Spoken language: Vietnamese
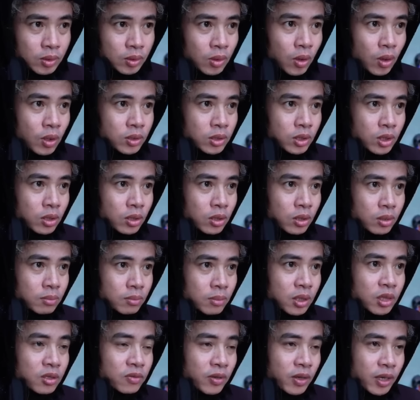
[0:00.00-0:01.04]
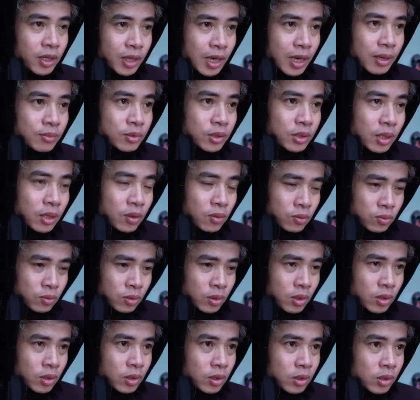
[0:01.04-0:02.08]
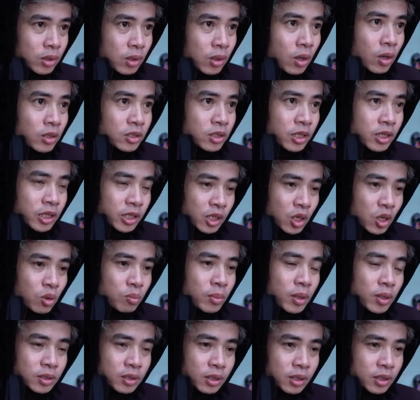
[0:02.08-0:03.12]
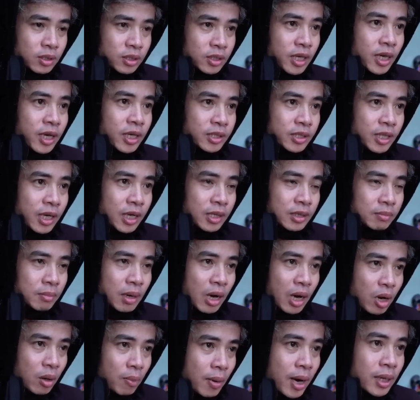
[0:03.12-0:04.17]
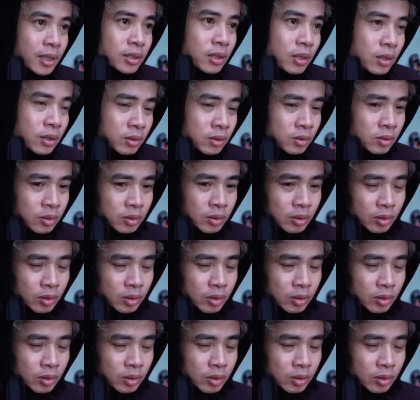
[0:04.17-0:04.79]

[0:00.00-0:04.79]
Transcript: Còn nó mới về làm dâu Có gì không biết thì nhẹ nhàng bảo ban nó